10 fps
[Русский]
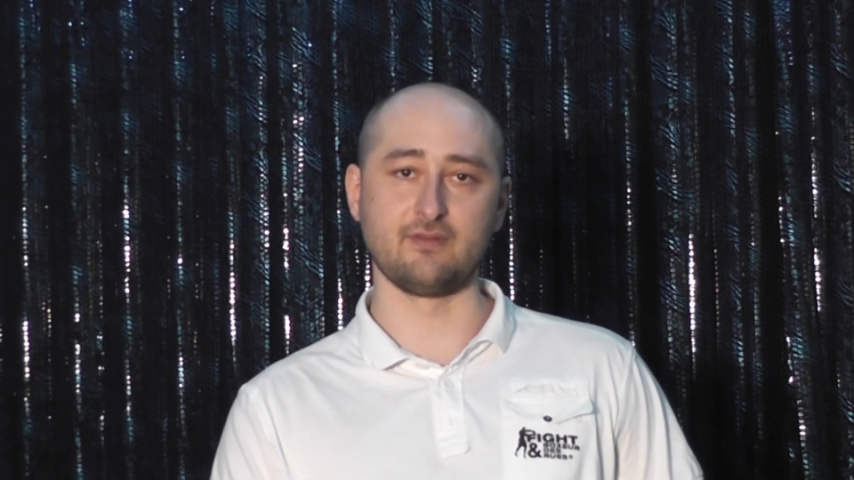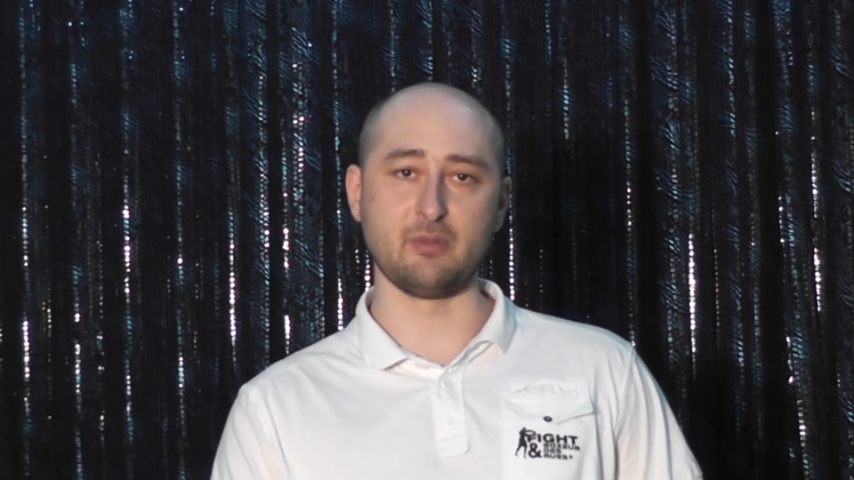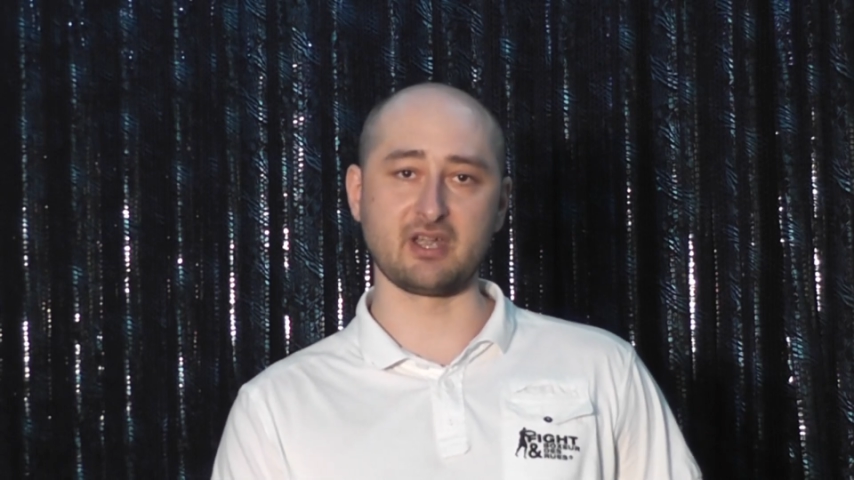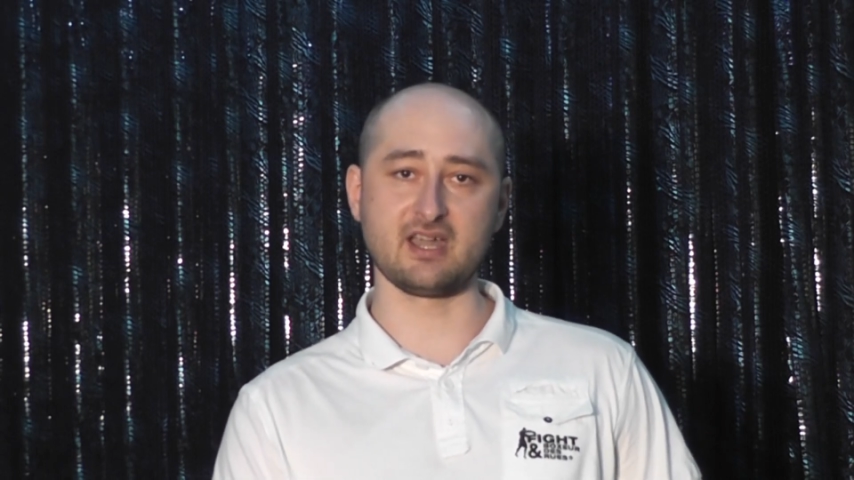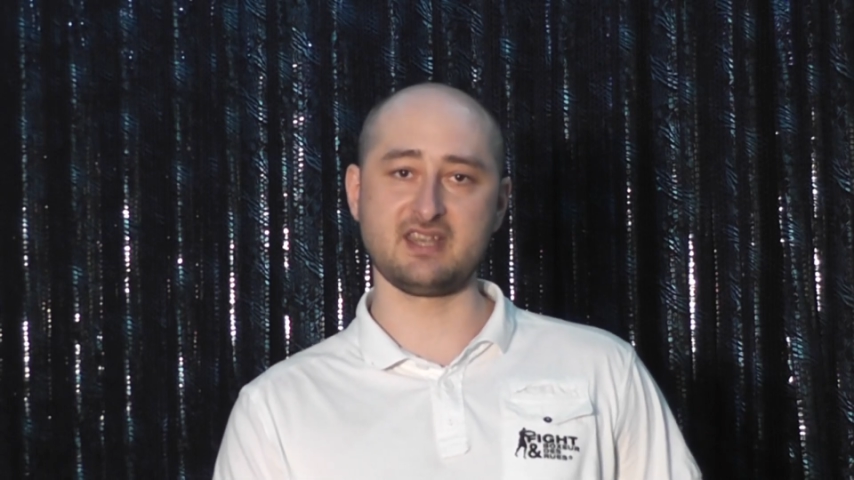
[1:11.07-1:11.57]

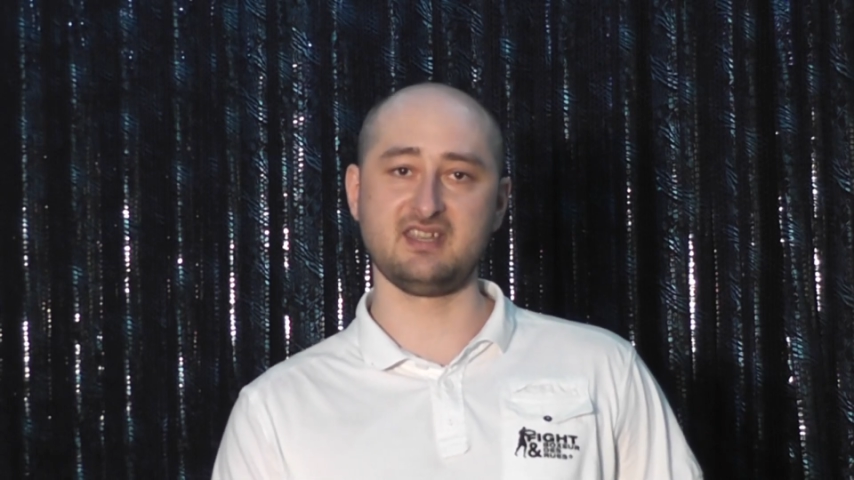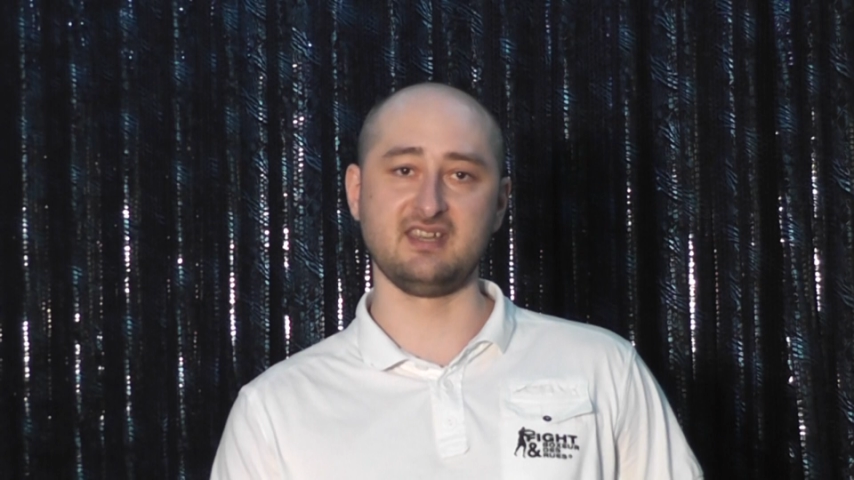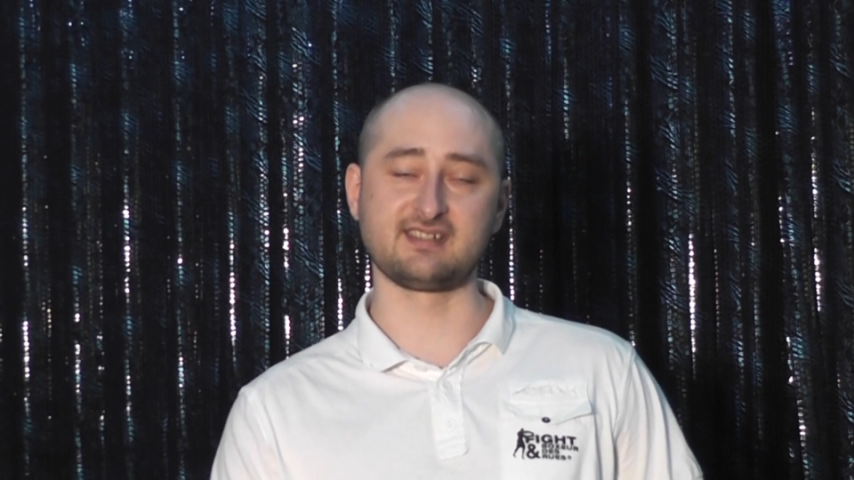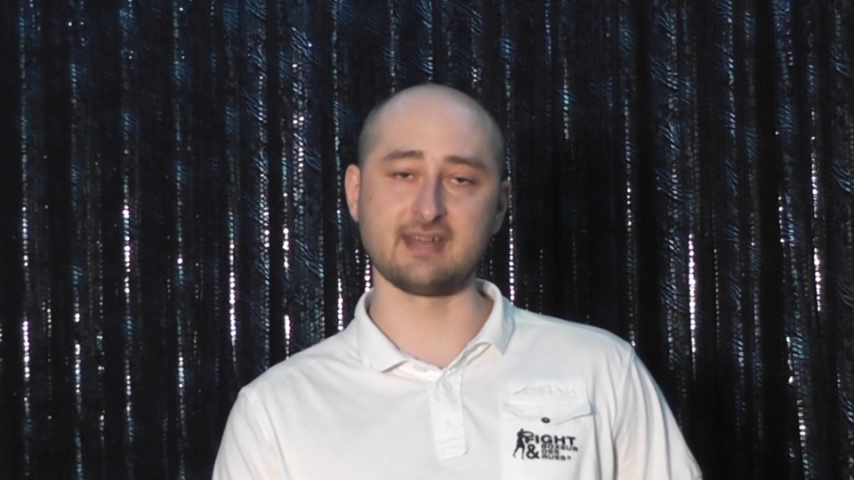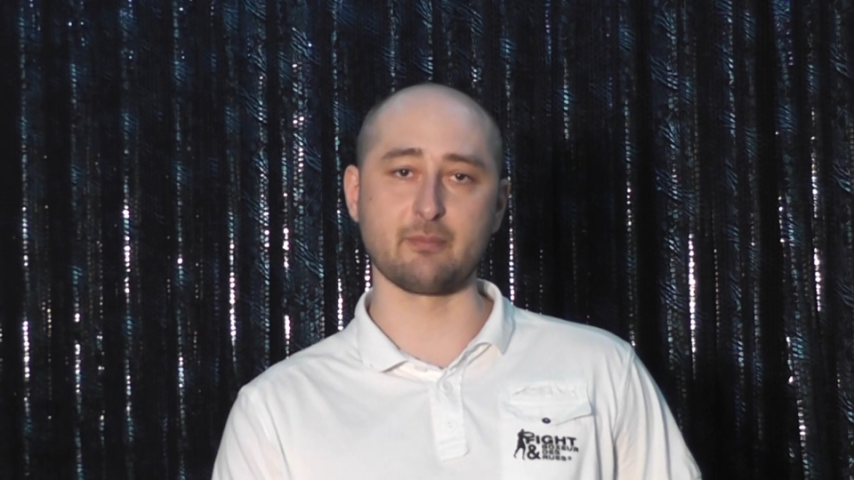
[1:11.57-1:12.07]
выбирать
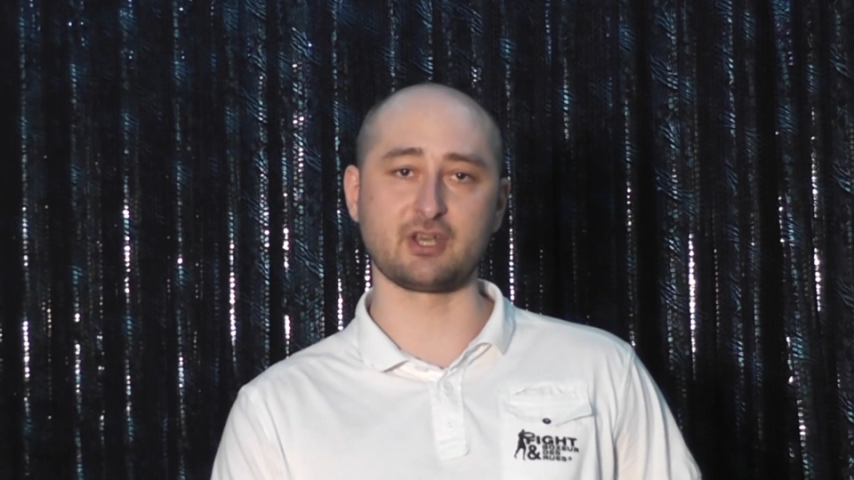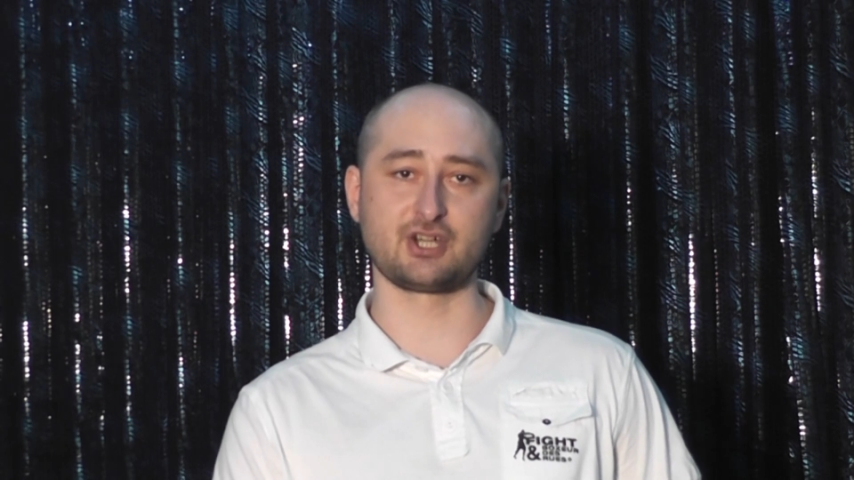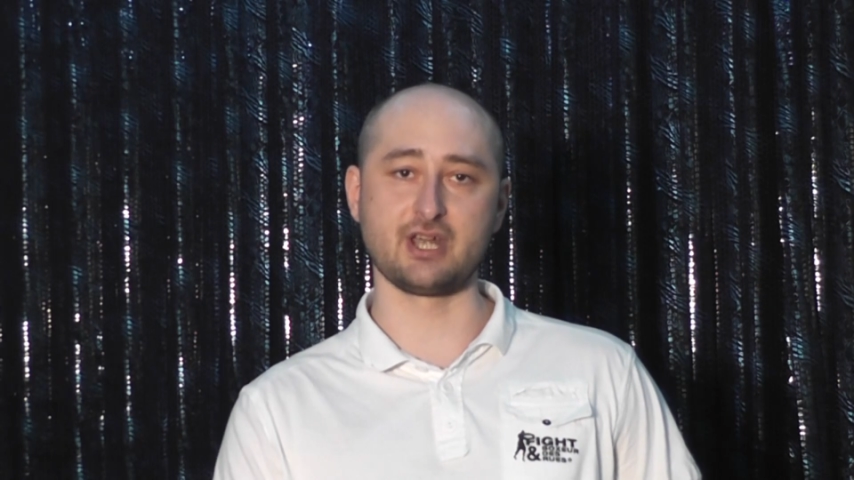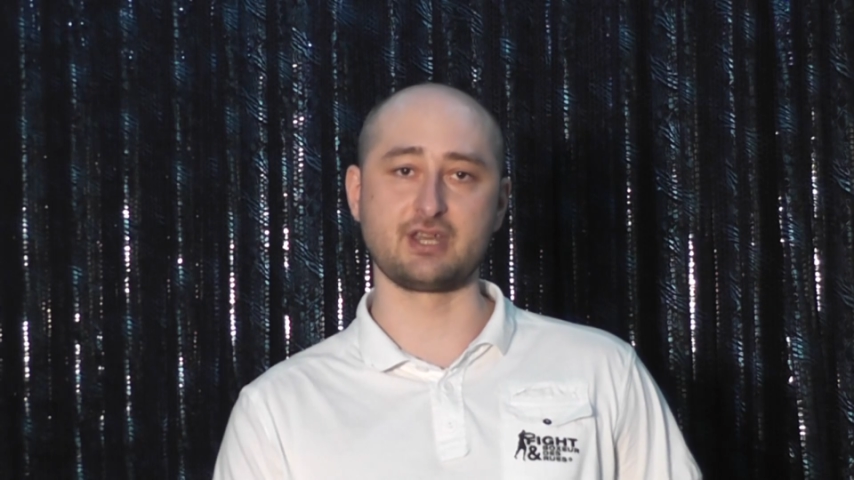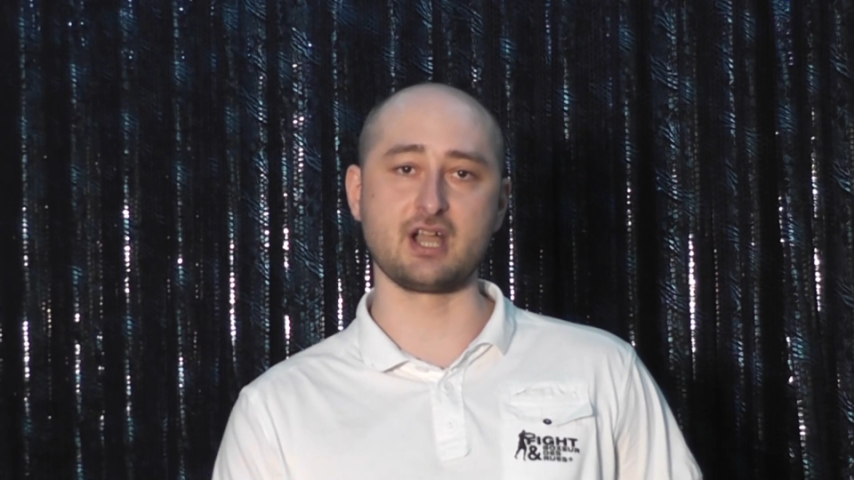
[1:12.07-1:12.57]
и сам решать,